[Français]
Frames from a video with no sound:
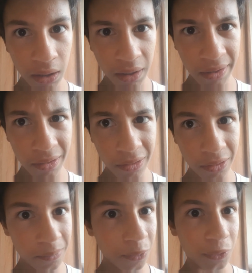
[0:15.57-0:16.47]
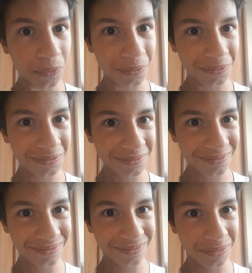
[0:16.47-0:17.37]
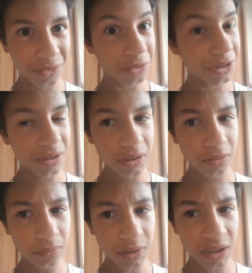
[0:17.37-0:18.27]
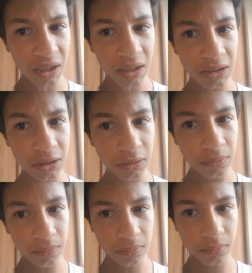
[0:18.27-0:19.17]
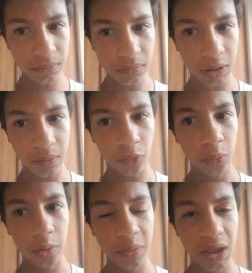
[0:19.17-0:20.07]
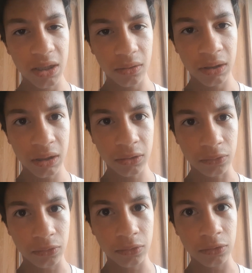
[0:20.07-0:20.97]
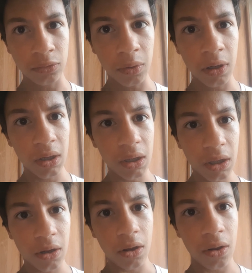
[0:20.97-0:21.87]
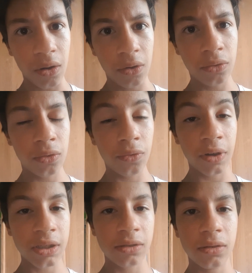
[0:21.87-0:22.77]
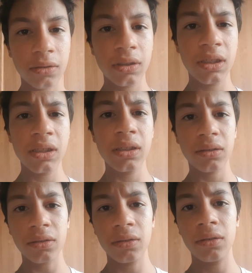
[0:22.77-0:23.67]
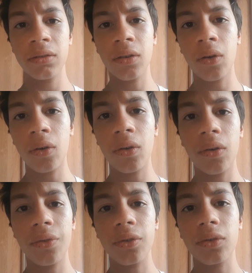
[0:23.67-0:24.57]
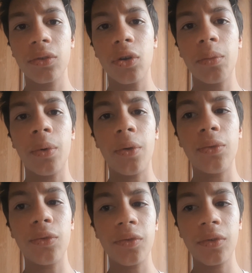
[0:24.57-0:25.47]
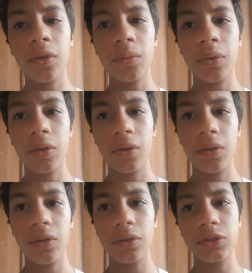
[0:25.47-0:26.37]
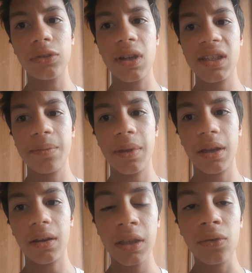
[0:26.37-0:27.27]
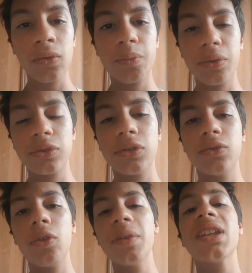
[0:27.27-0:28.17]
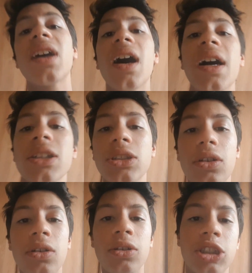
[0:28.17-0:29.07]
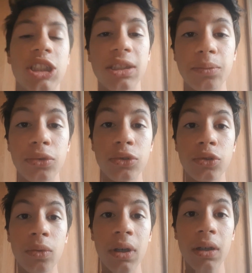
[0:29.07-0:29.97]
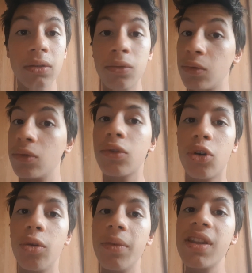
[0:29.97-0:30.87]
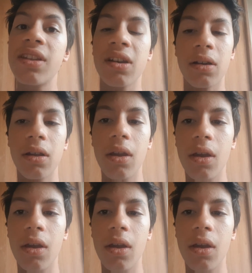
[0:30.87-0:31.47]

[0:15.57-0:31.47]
Et mon prochain court-métrage, et mon premier qui sortira sur YouTube euh, devrait sortir euh, en, octobre-novembre, euh, je l'espère. Et donc pour ce court métrage, j'ai besoin de comédiens.